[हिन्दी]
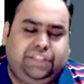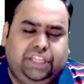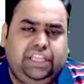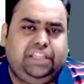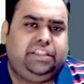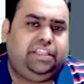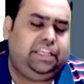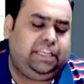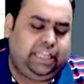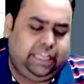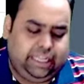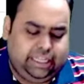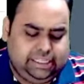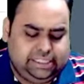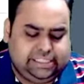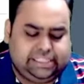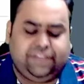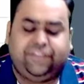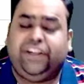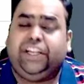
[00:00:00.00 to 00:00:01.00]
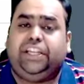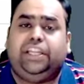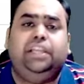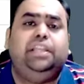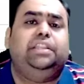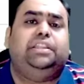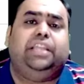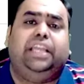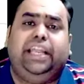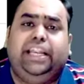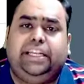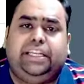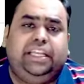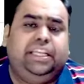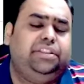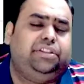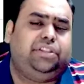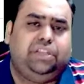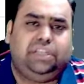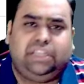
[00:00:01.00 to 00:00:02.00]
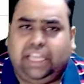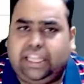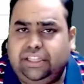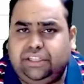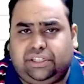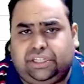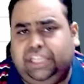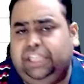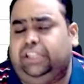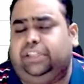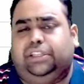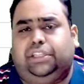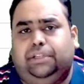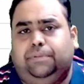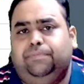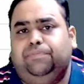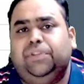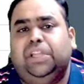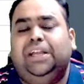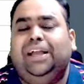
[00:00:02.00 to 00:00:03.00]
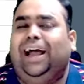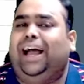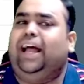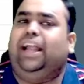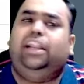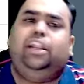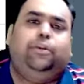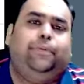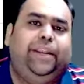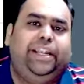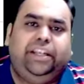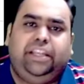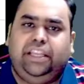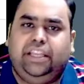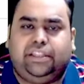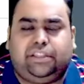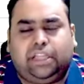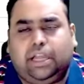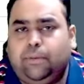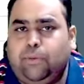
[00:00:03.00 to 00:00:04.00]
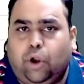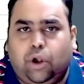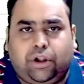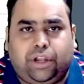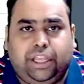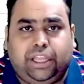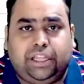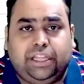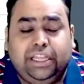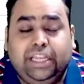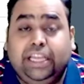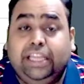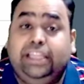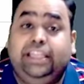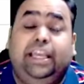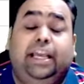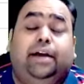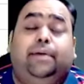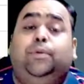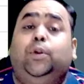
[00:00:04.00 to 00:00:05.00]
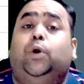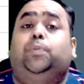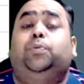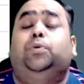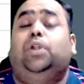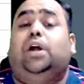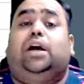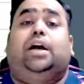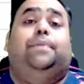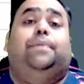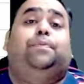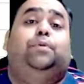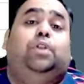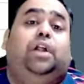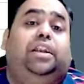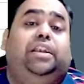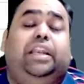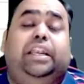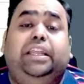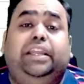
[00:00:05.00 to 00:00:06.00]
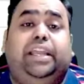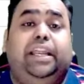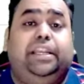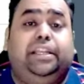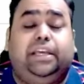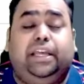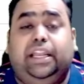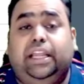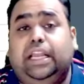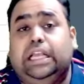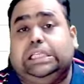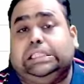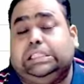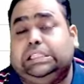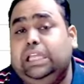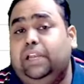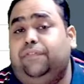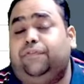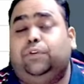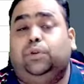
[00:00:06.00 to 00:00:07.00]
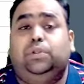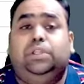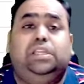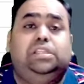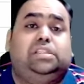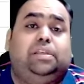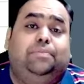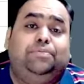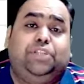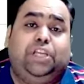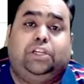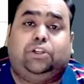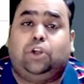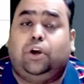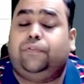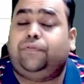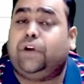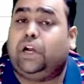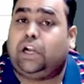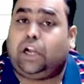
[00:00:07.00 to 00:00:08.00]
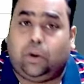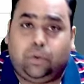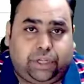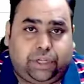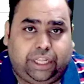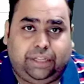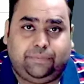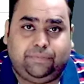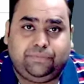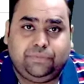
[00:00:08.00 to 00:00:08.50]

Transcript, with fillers: तीन दिन है सेवनटीन एटीन नाइनटीन एंड ट्वेंटी का मॉर्निंग ये हम लोग पूरा का पूरा डेडिकेट करेंगे सिर्फ टू दी सब्जेक्ट ऑफ अकाउंटिंग